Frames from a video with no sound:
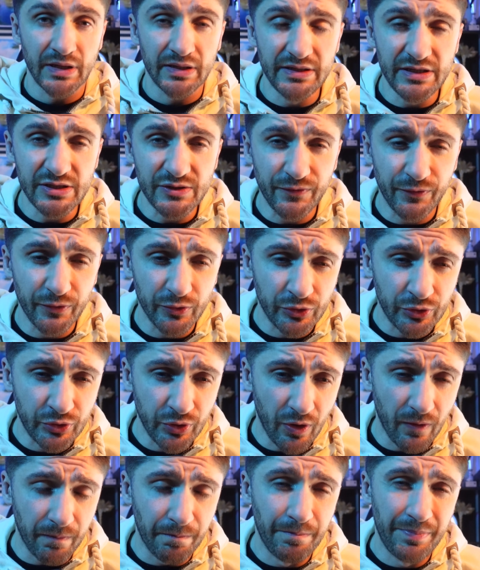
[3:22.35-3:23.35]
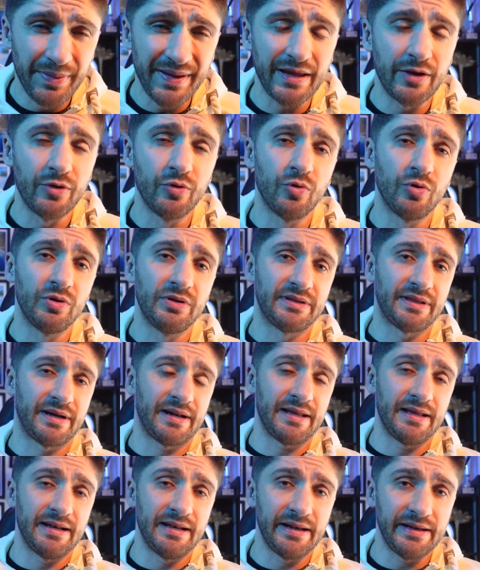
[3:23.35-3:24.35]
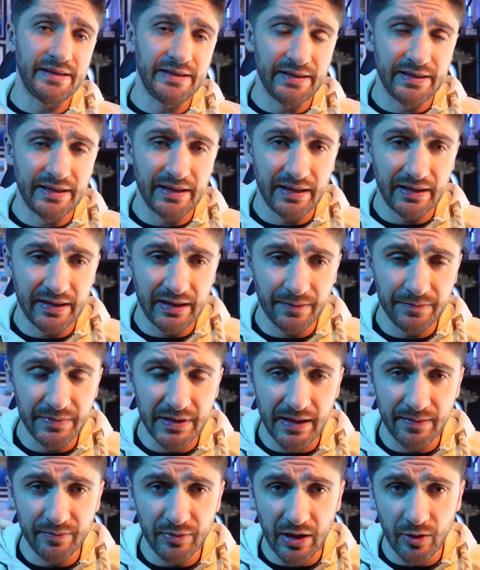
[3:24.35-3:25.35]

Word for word: gli sfottò ben oltre le righe abbiamo,